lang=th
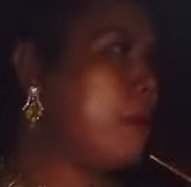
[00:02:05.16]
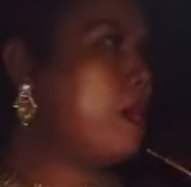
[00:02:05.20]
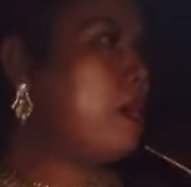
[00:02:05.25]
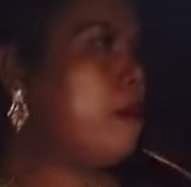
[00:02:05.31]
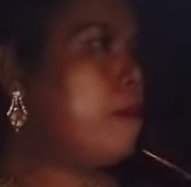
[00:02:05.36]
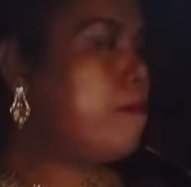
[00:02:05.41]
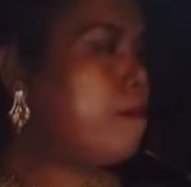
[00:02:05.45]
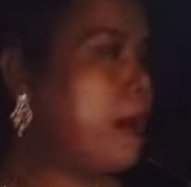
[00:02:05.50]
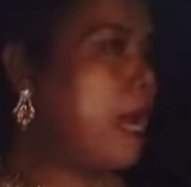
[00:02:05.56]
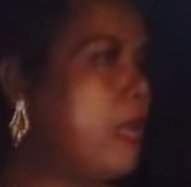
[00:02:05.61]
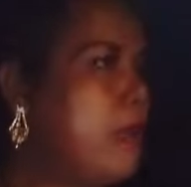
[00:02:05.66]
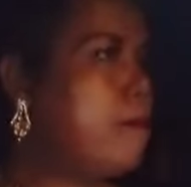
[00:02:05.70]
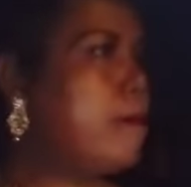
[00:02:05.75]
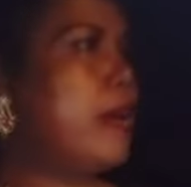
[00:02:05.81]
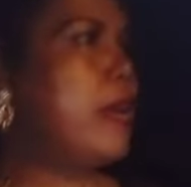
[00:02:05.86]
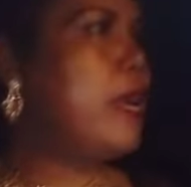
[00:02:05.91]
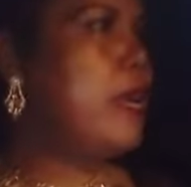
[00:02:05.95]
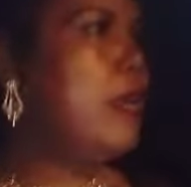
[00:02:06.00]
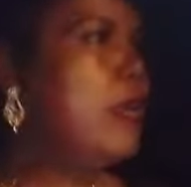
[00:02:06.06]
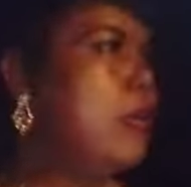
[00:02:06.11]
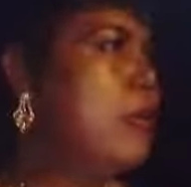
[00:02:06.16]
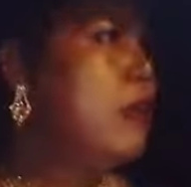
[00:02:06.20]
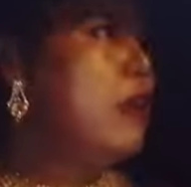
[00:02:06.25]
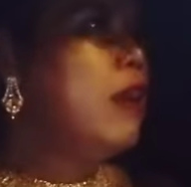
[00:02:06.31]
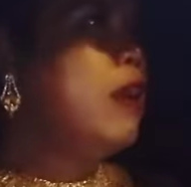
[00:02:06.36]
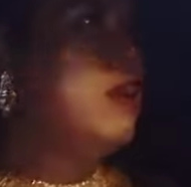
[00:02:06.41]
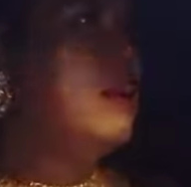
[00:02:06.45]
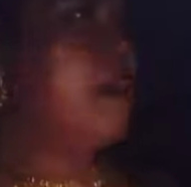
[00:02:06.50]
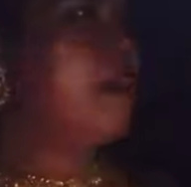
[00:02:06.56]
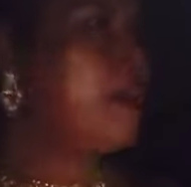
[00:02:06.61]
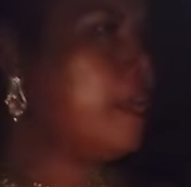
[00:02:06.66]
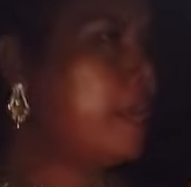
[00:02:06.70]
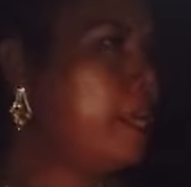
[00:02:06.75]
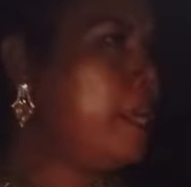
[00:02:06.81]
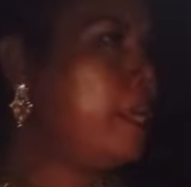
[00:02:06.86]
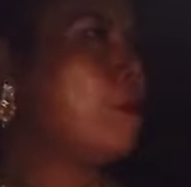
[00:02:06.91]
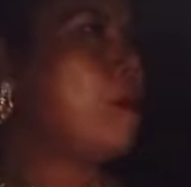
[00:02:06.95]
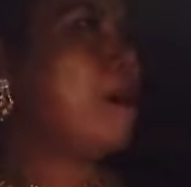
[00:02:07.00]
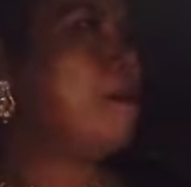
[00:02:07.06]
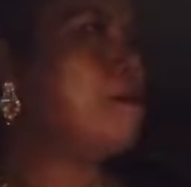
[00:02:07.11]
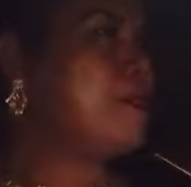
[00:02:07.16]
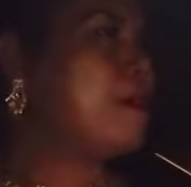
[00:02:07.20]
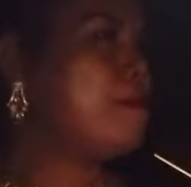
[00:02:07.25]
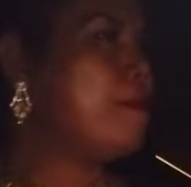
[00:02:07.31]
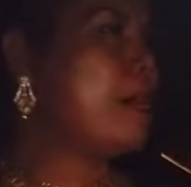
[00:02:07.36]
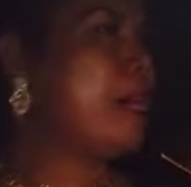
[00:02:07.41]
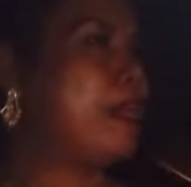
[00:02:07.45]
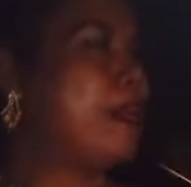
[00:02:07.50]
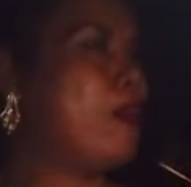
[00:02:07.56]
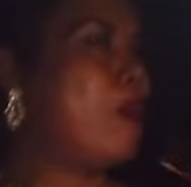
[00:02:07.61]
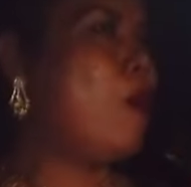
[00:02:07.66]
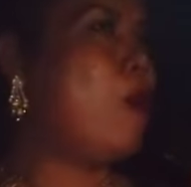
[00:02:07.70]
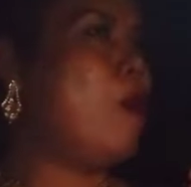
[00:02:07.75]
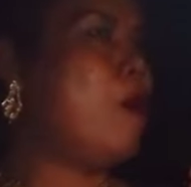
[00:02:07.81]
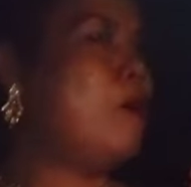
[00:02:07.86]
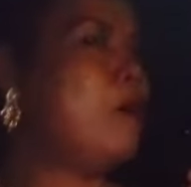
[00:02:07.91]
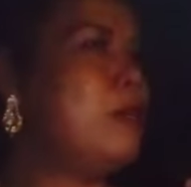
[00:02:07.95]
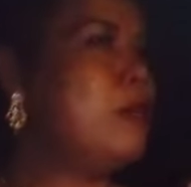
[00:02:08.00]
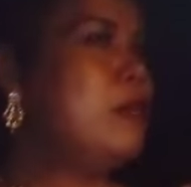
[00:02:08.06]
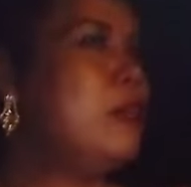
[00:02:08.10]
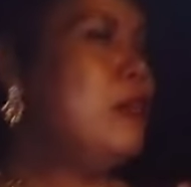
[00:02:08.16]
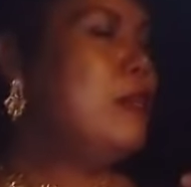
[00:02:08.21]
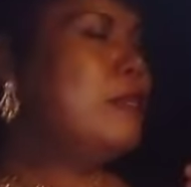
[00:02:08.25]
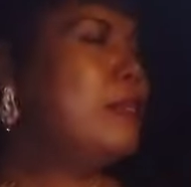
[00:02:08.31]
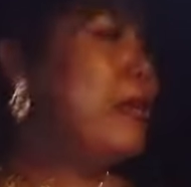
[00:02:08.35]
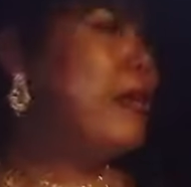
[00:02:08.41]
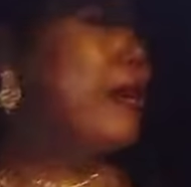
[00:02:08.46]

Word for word: เกินไปไหม แล้วก็ขีดความจำกัดของศัก